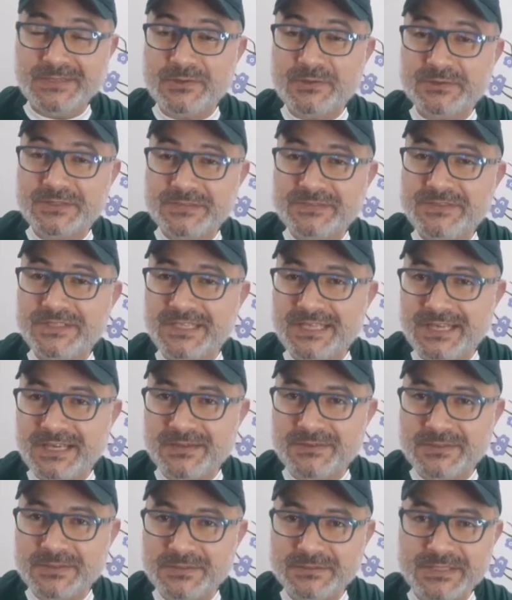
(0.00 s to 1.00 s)
o gol da
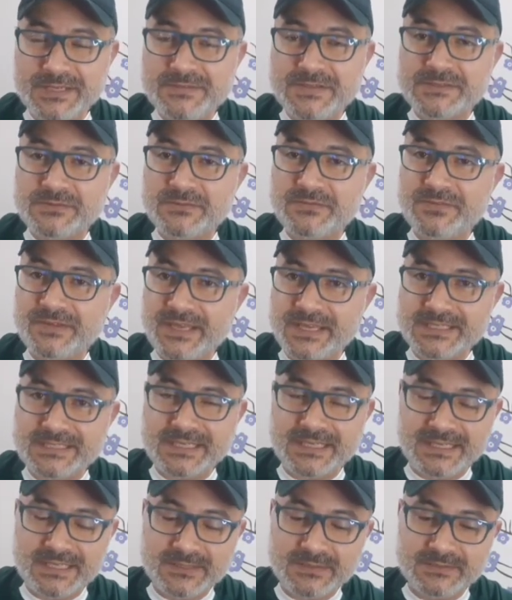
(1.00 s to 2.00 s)
final que o Daverson fez,
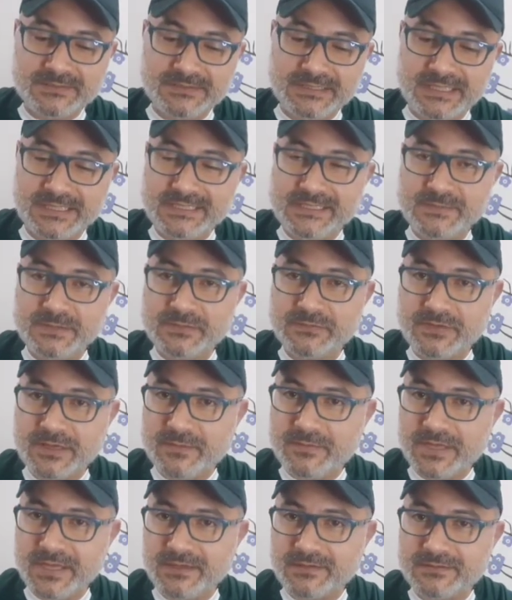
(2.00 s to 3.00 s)
cara, lá em cima do
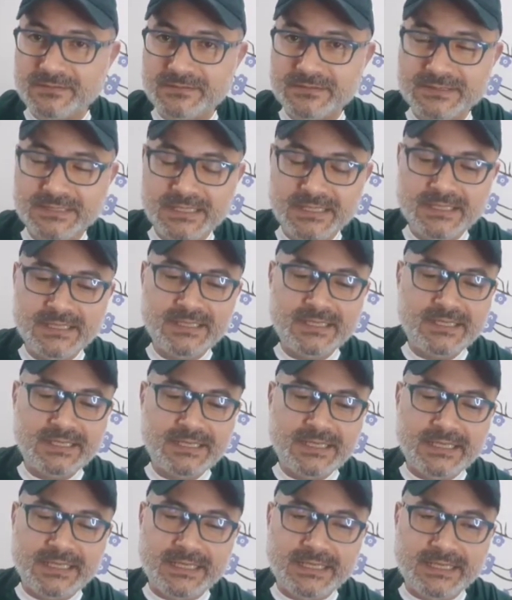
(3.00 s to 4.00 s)
Flamengo,
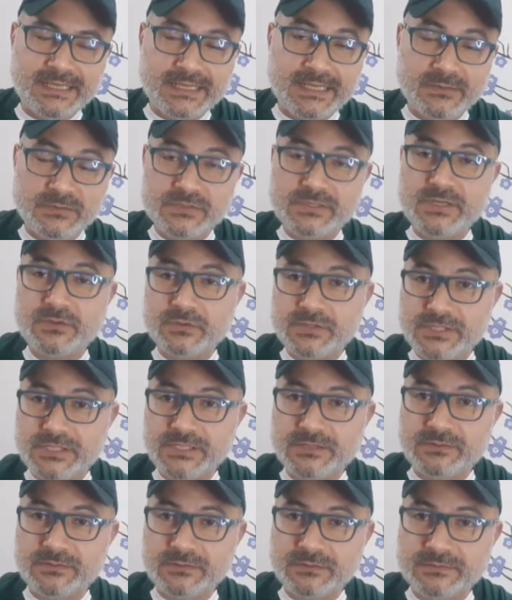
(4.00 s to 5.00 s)
é, que nos deu o
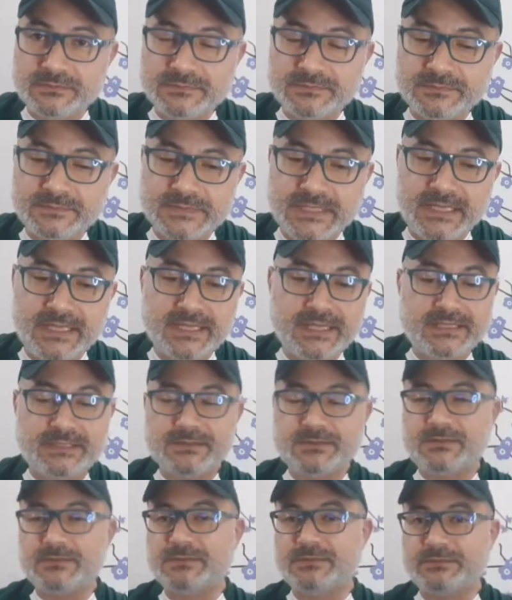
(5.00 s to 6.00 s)
título, né?
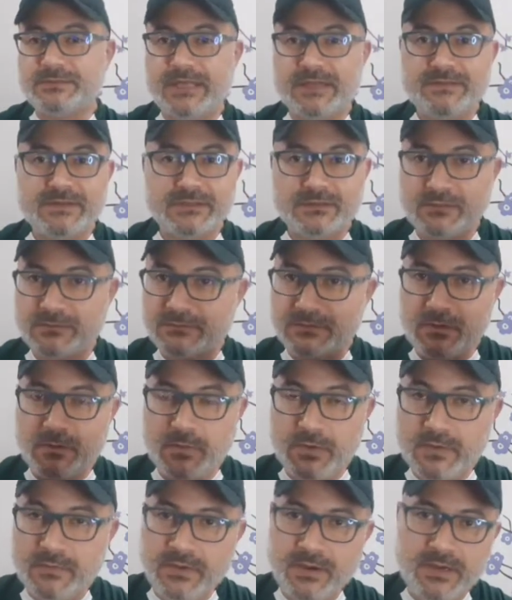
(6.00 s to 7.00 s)
O Daverson
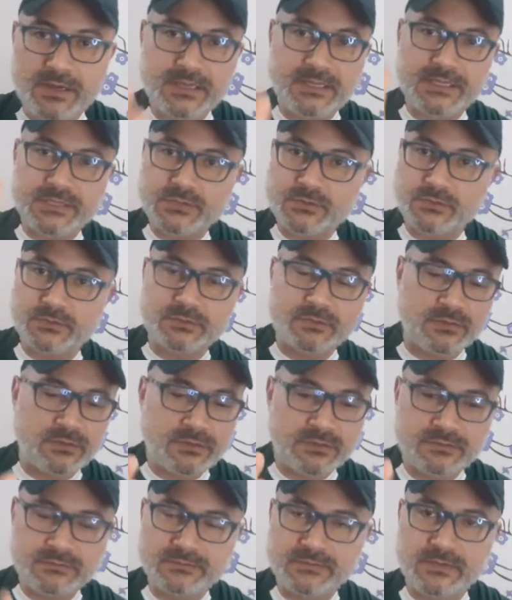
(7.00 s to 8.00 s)
roubou a bola,
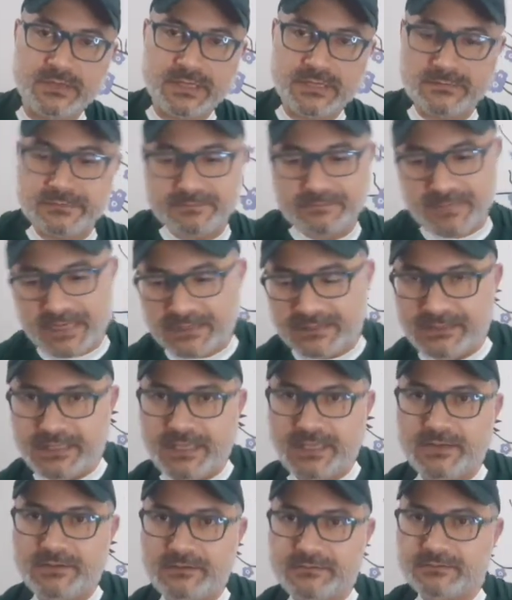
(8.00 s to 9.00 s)
chutou, o goleiro
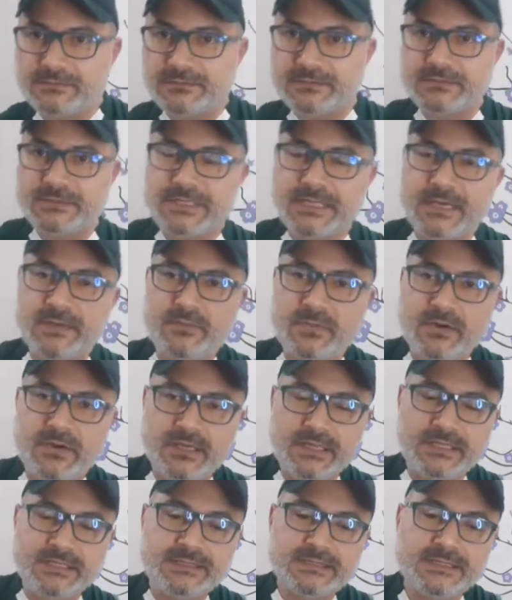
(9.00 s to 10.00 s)
bateu e a
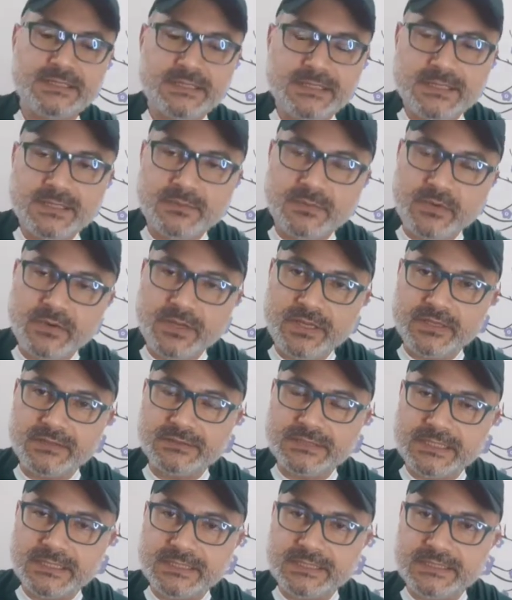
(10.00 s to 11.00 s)
bola
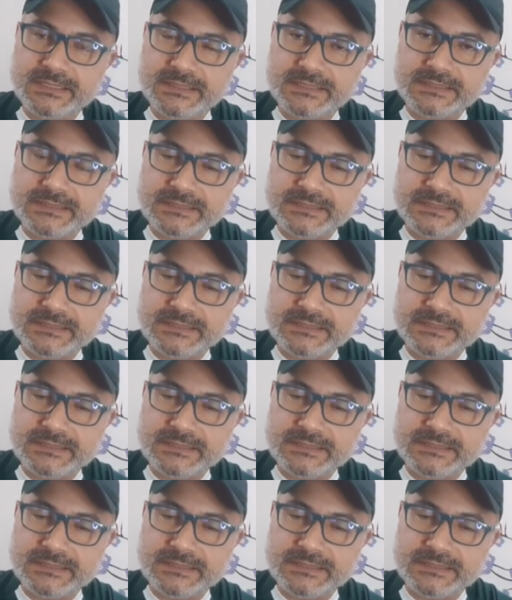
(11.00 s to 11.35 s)
morreu na